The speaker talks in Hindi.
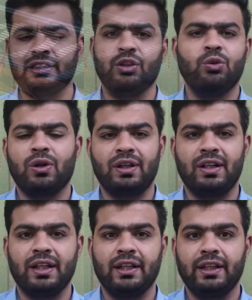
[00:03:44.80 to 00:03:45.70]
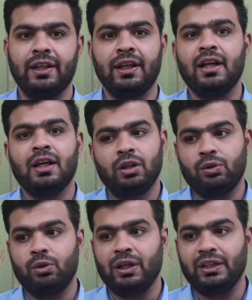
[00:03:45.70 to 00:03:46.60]
है जीरो टू हंड्रेड के लिए
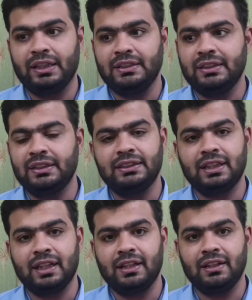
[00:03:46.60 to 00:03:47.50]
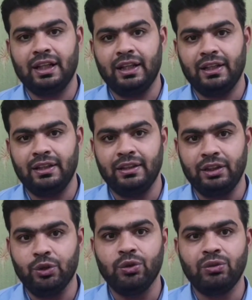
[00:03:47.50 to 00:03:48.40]
तो आई थिंक इट्स अ
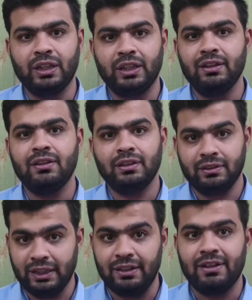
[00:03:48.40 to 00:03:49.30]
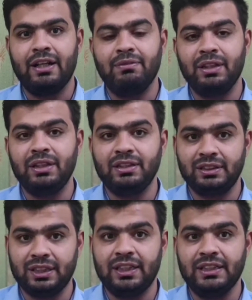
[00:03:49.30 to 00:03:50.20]
न्यू थिंग इन रेडमी
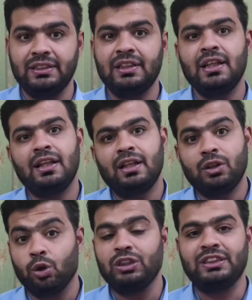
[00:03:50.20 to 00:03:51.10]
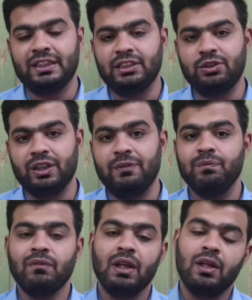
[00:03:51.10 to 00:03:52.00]
सीरीज़ नोट सीरीज़ सॉरी
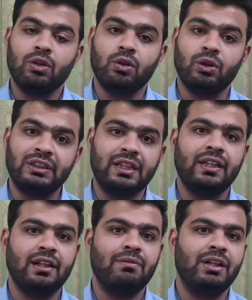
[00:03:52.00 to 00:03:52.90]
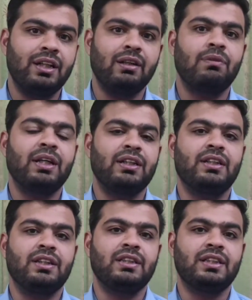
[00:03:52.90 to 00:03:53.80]
तो इसके अंदर हमें ये एक बड़ी
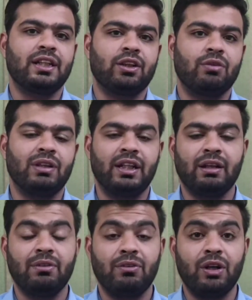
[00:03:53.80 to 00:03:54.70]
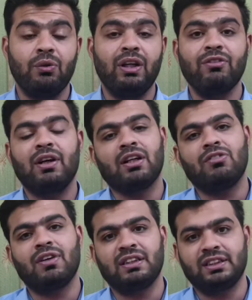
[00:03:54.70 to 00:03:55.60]
अच्छी चीज़ देखने को मिली है कि हमें वन ट्वेंटी वाट
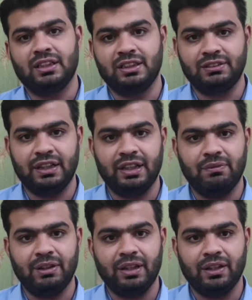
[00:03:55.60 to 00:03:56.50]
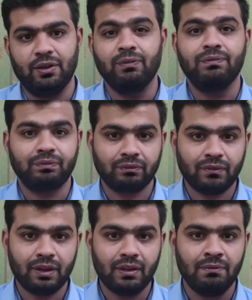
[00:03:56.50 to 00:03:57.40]
का फास्ट चार्जर फ्रेंड यहाँ पे देखने को
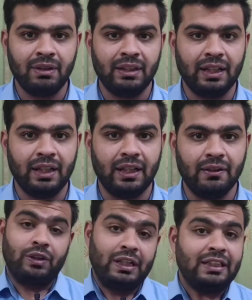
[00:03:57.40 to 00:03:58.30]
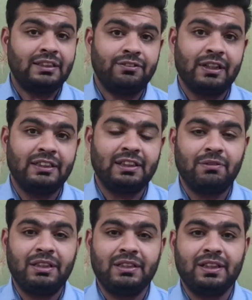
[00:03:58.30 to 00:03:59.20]
मिलता है नेक्स्ट फ्रेंड्स
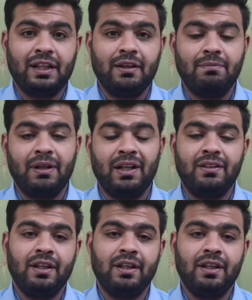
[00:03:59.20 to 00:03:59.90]
अभी इसके बढ़